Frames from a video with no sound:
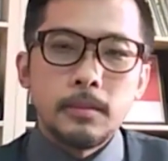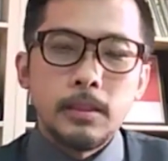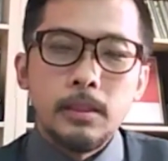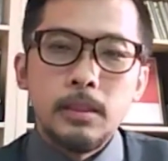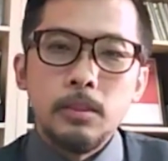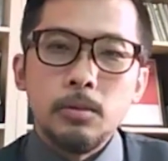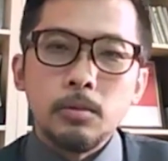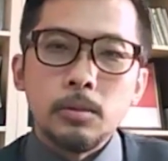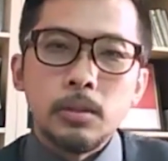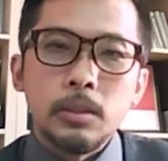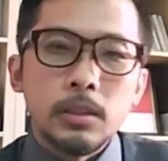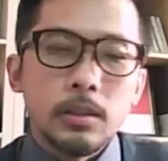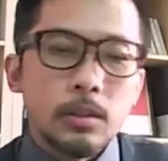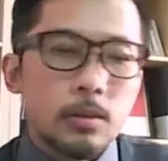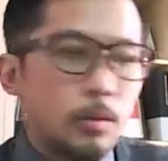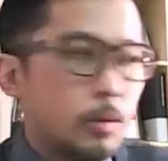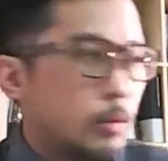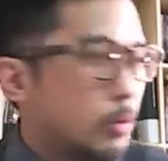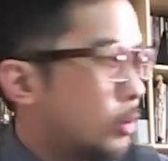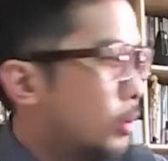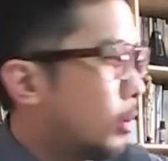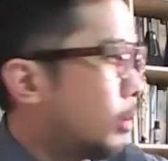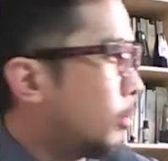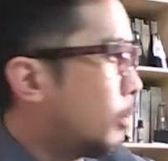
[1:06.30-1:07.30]
今天我介绍
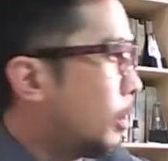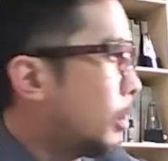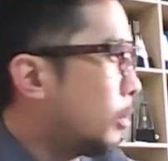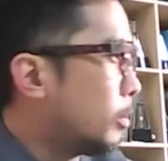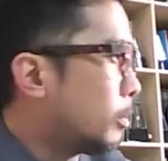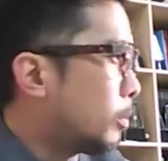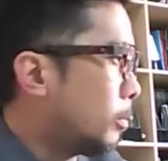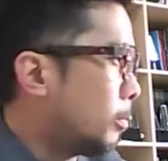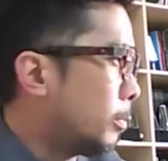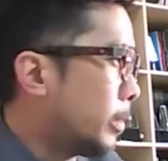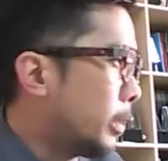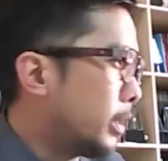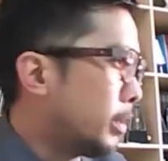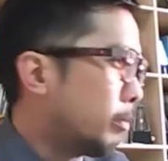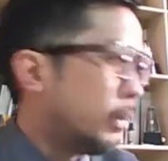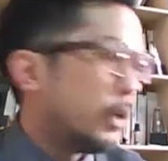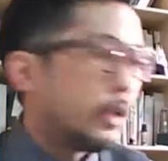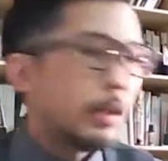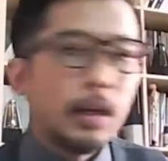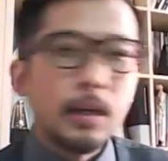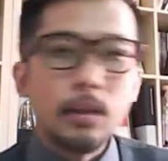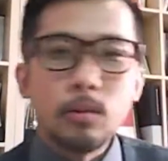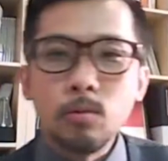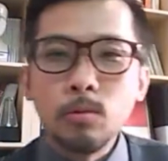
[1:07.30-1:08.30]
万豪，万筒没没
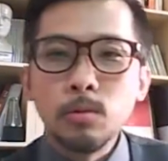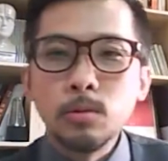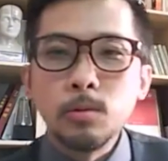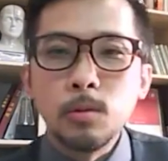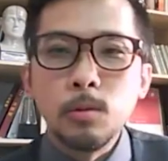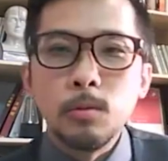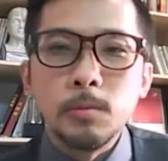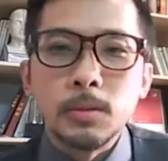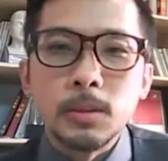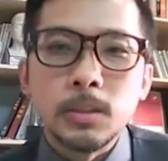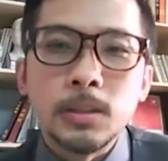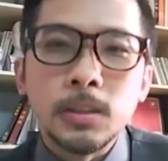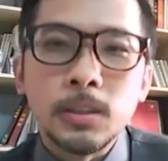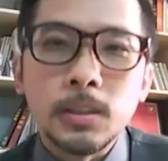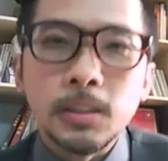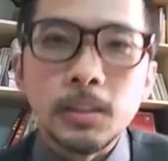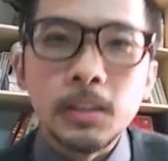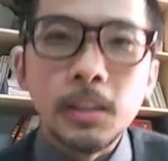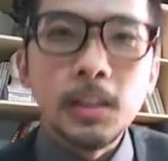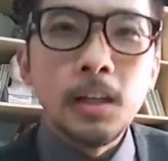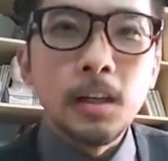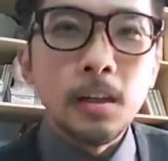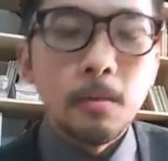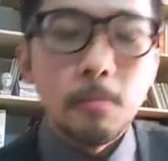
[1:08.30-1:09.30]
太多，所以我们时
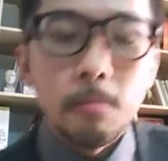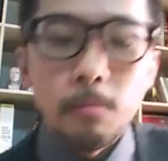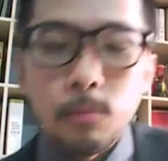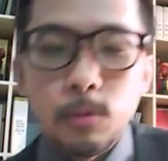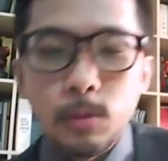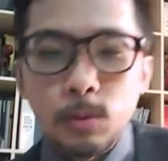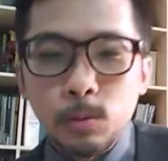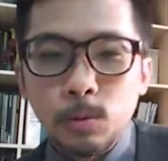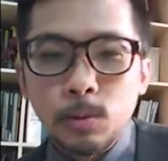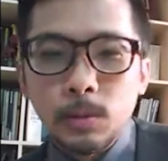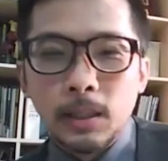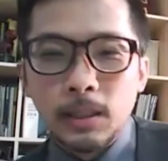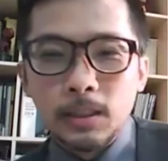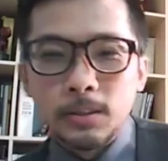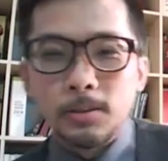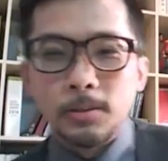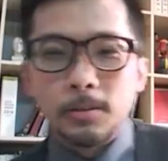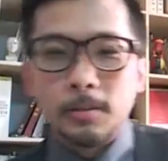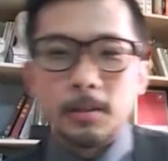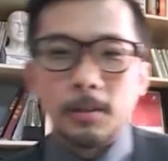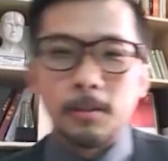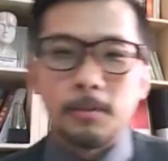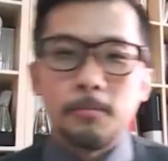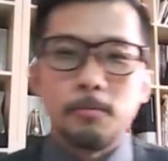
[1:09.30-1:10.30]
间可能不会拖太
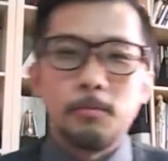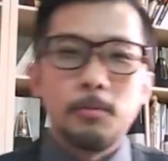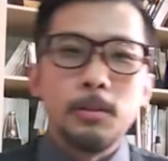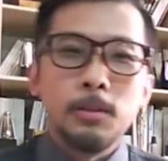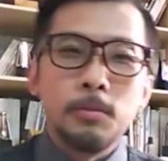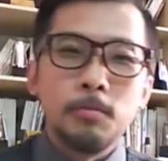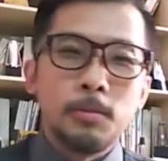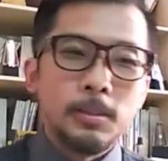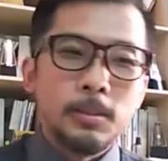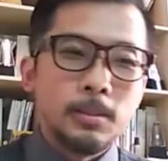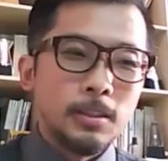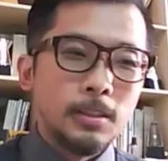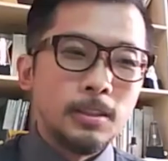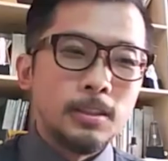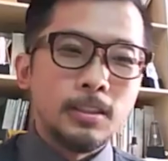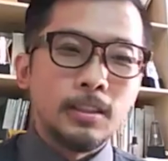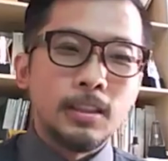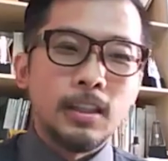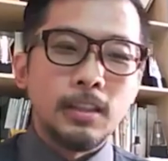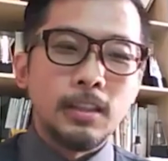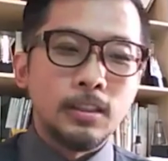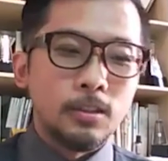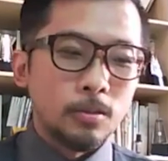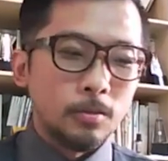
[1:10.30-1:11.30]
久了哈，不会不会进
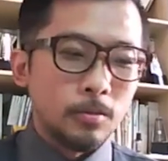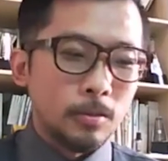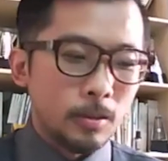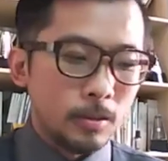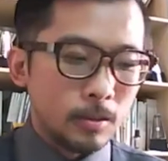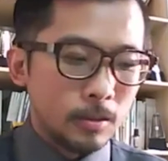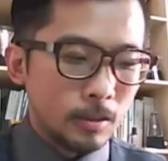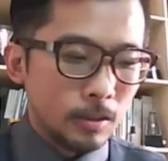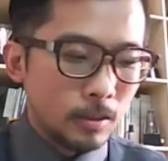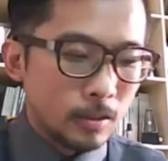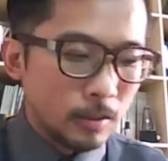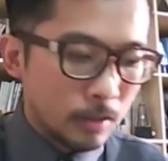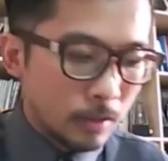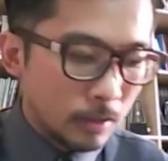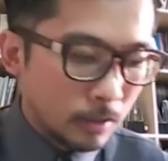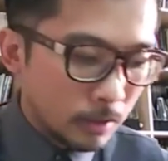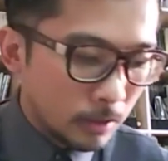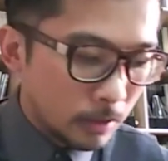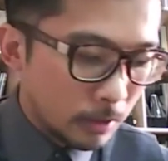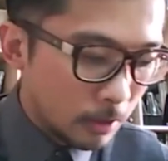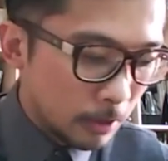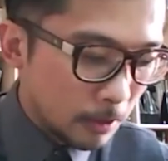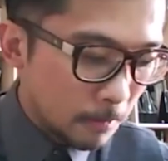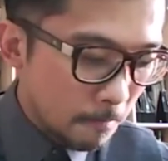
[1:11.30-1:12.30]
行太久的的的
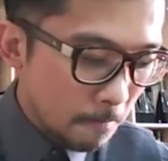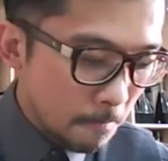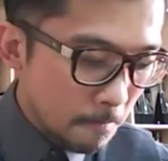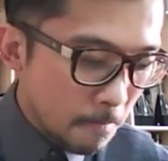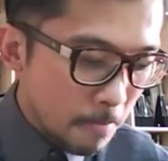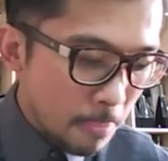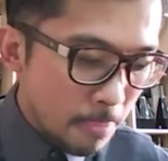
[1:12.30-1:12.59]
时间。